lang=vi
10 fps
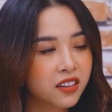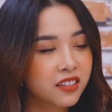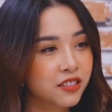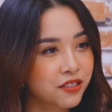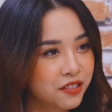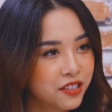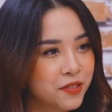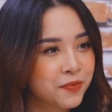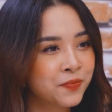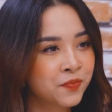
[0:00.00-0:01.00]
nó rất là tươi
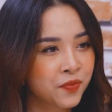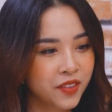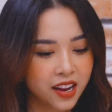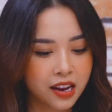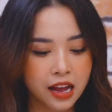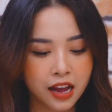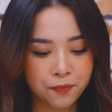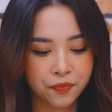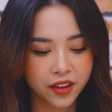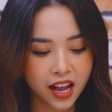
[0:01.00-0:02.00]
nên là
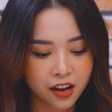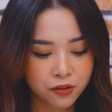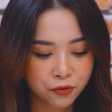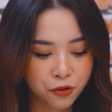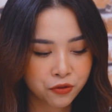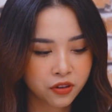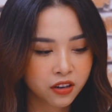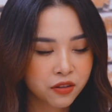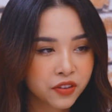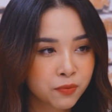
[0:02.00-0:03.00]
ăn vô nó
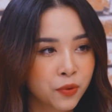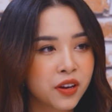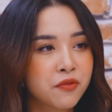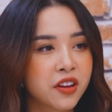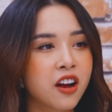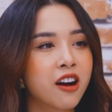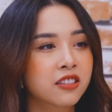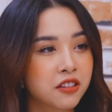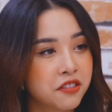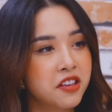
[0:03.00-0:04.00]
có với một cái vị ngọt
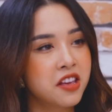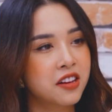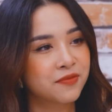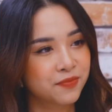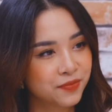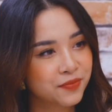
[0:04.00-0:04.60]
tự nhiên